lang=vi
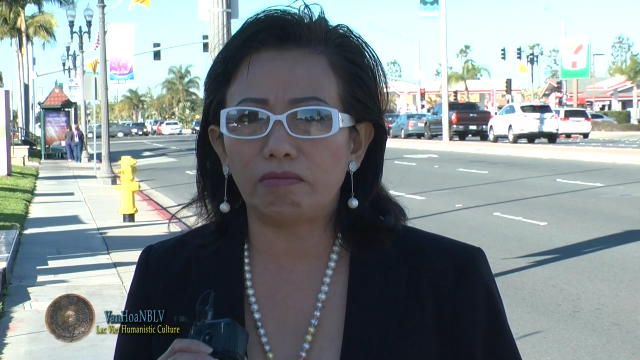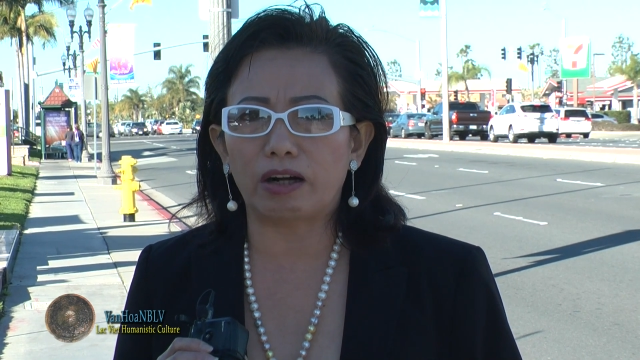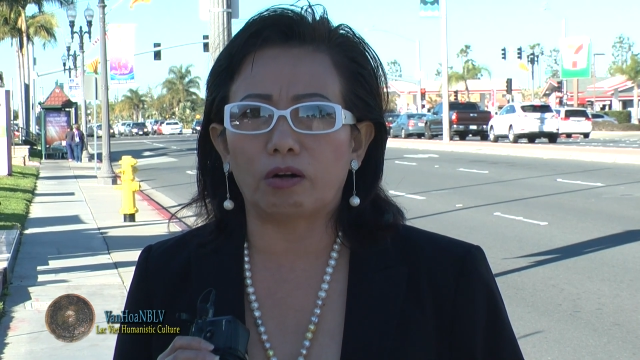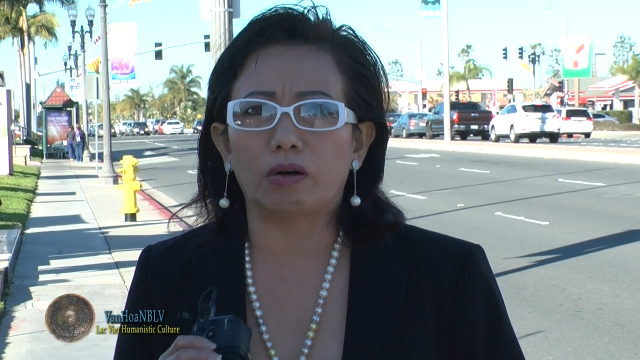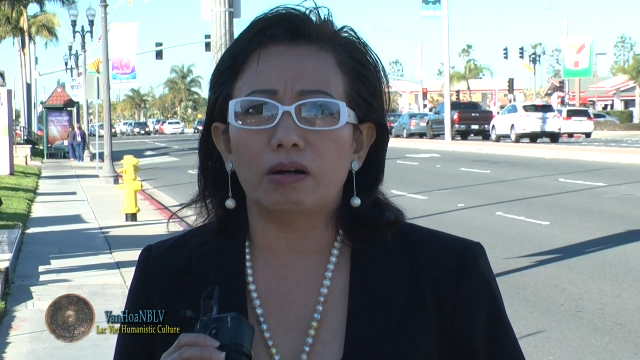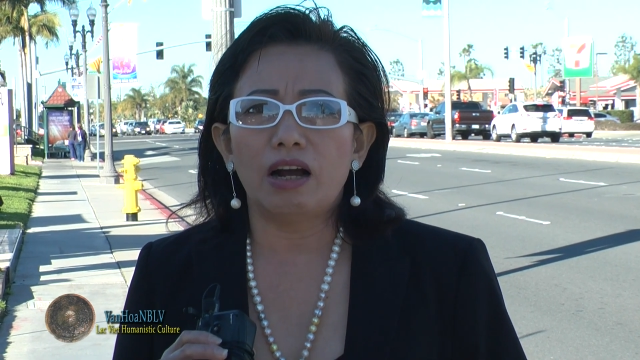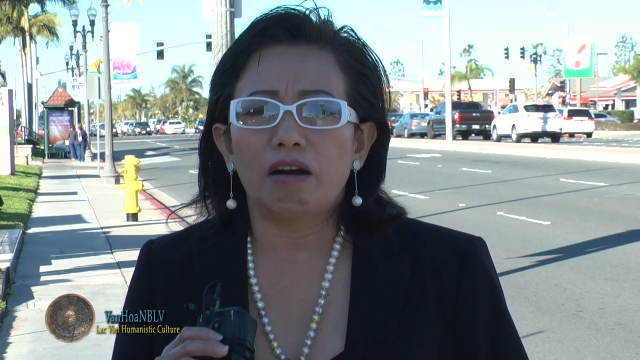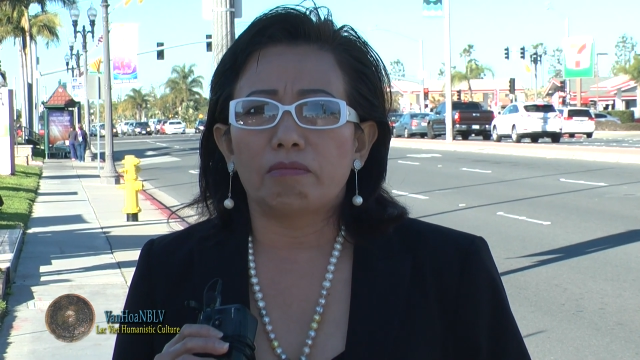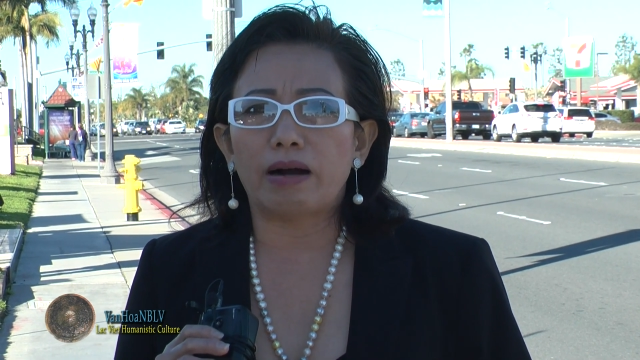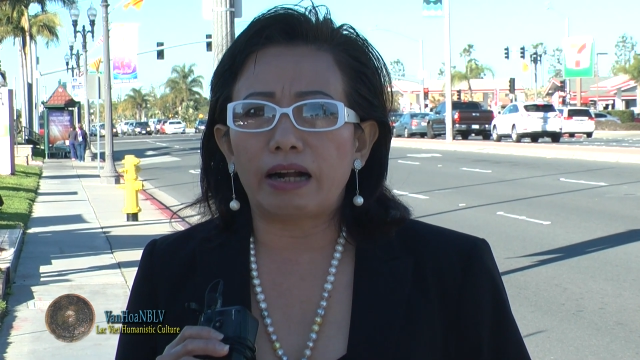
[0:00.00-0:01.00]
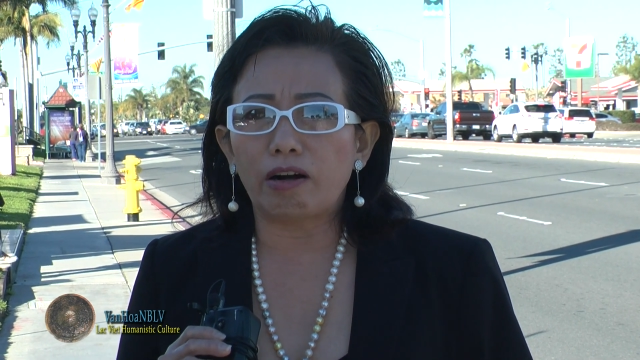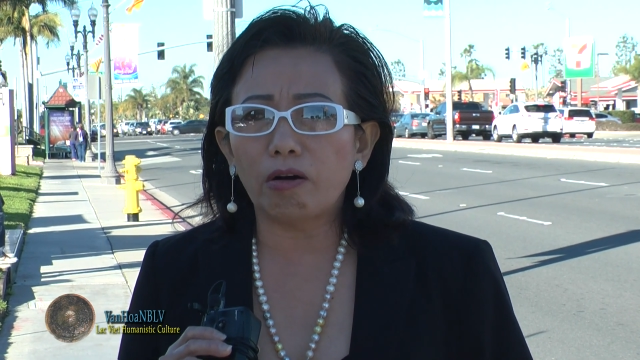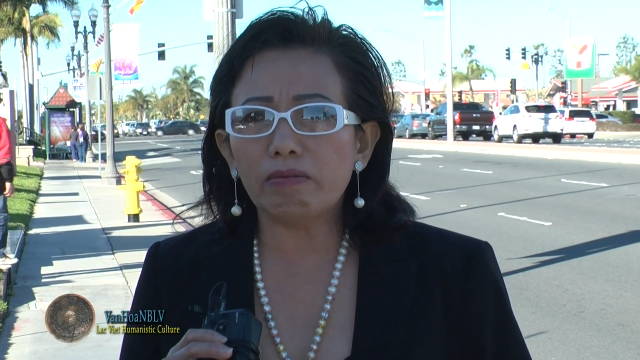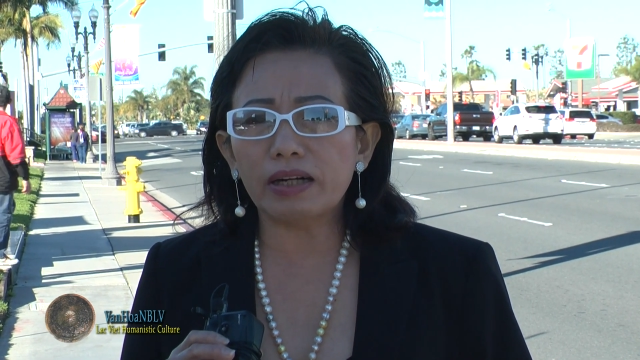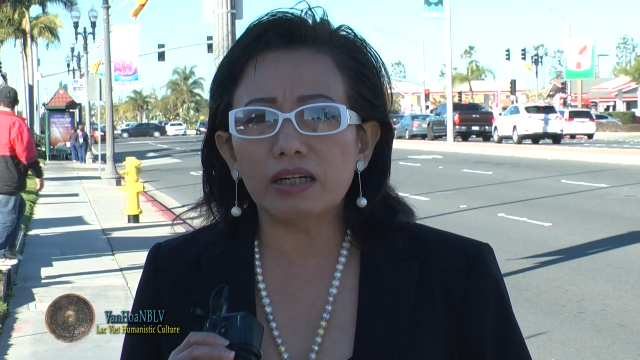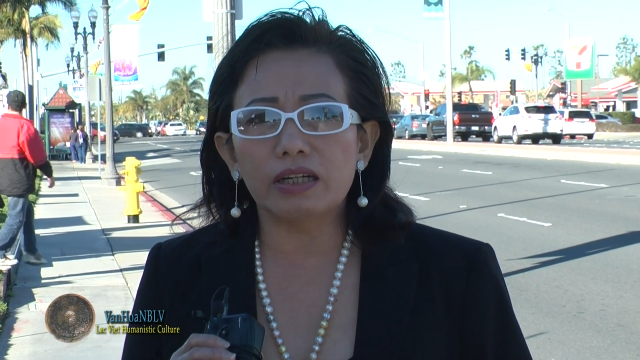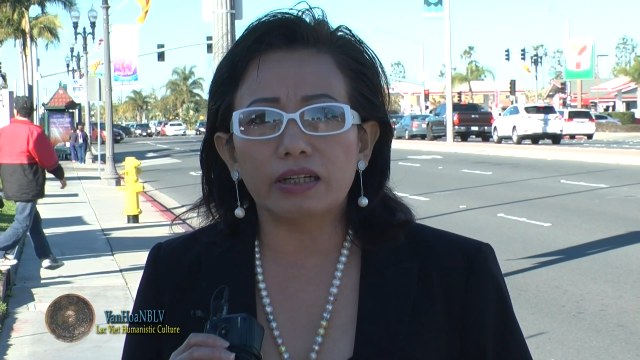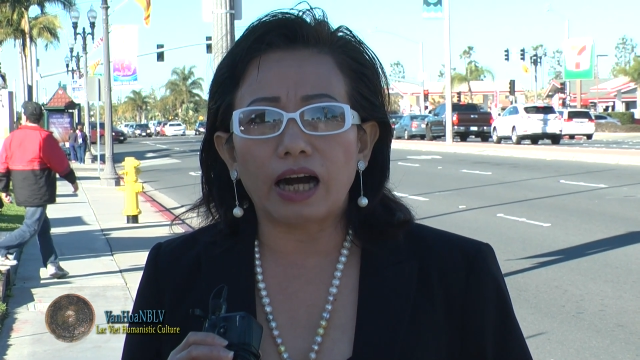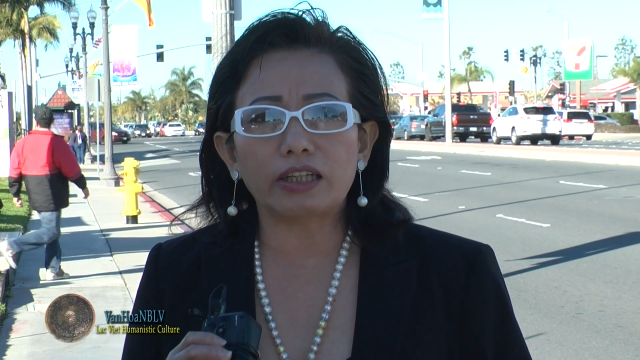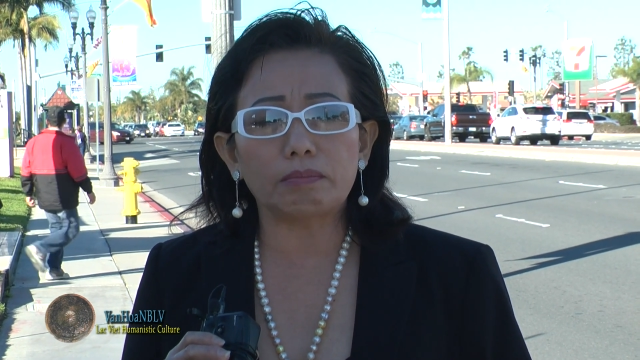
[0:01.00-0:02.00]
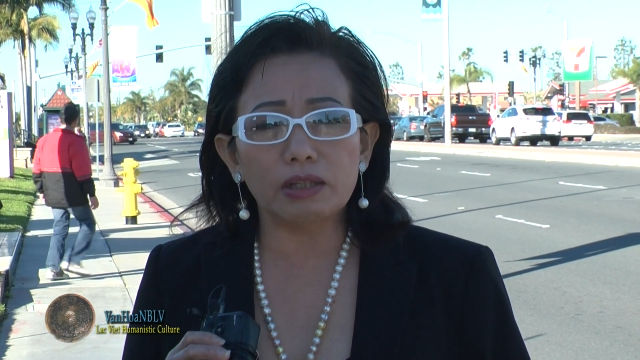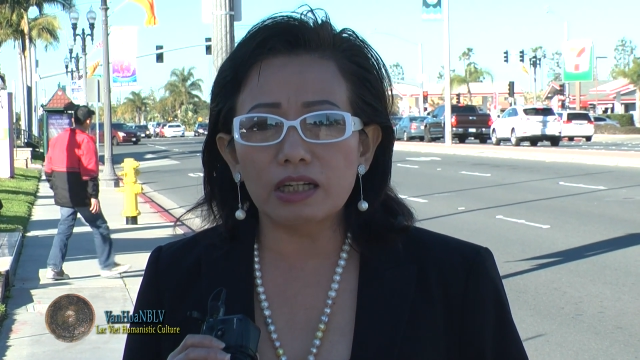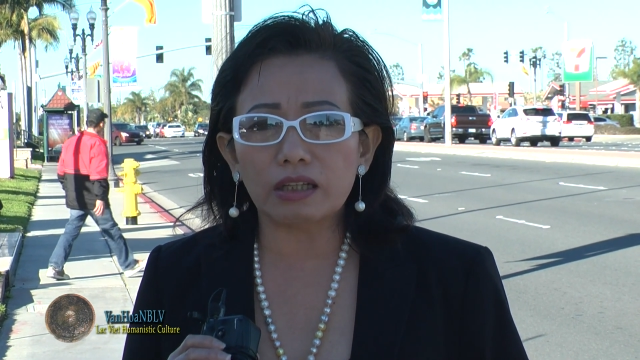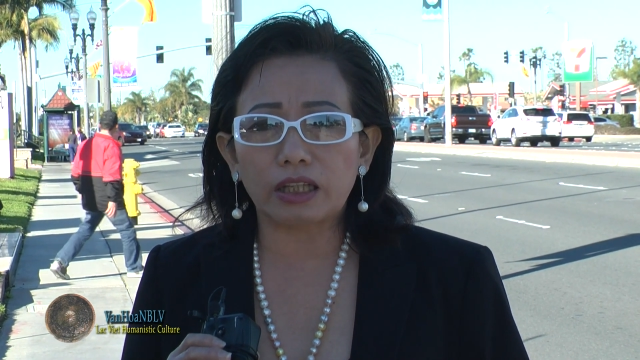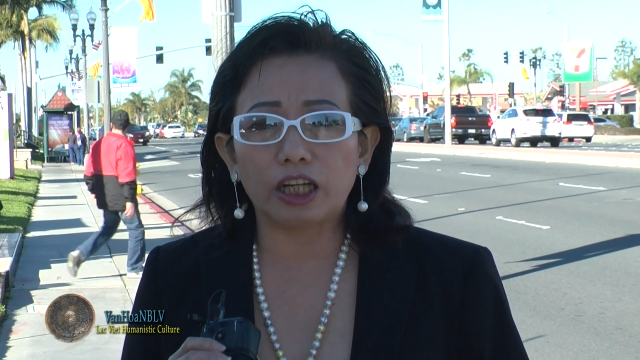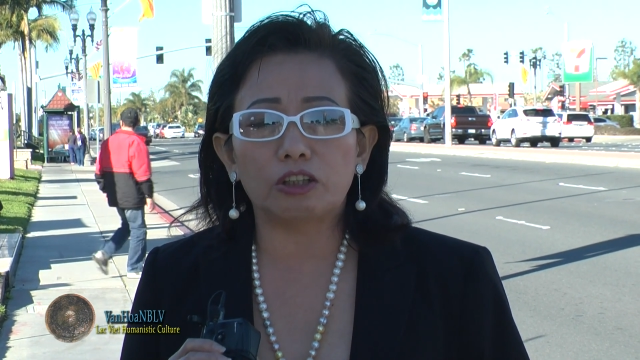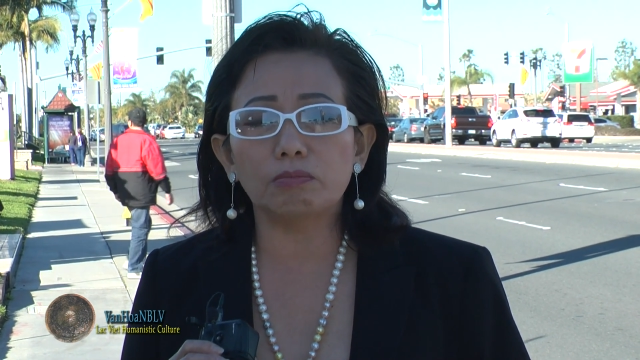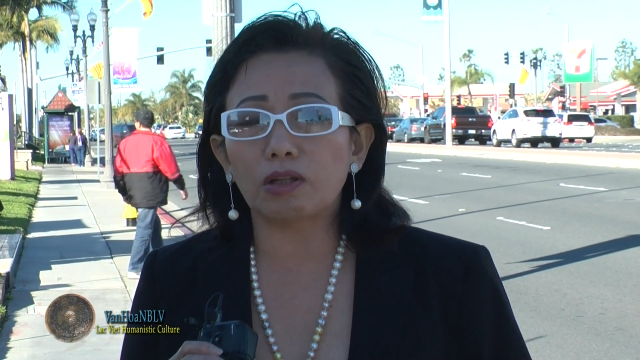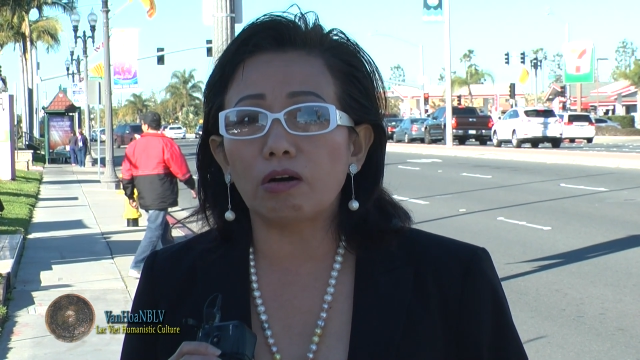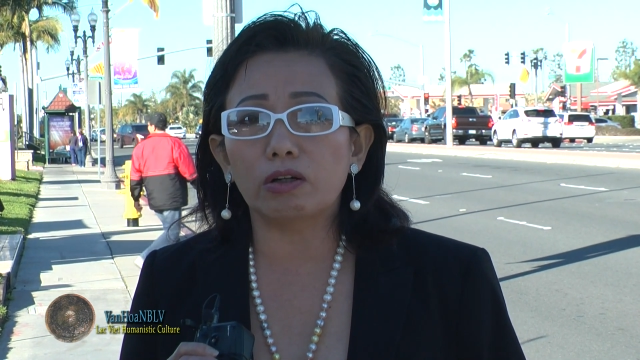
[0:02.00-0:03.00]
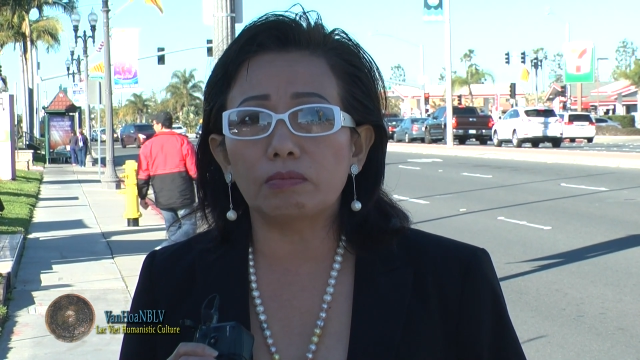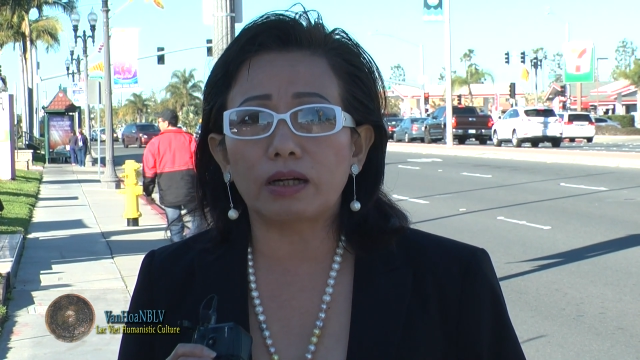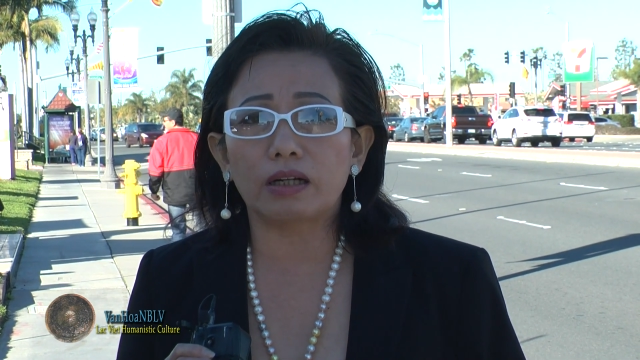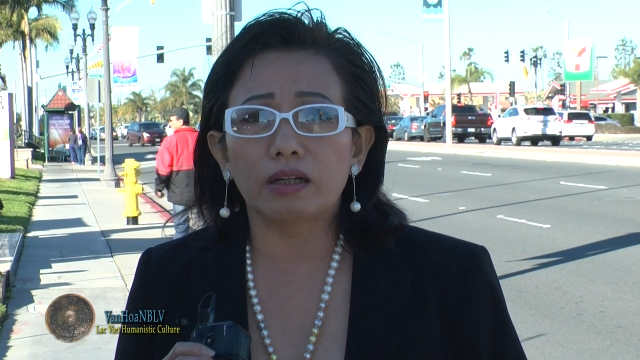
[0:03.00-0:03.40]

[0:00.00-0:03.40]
mà mà đối với người ở trong nước thì chúng tôi cũng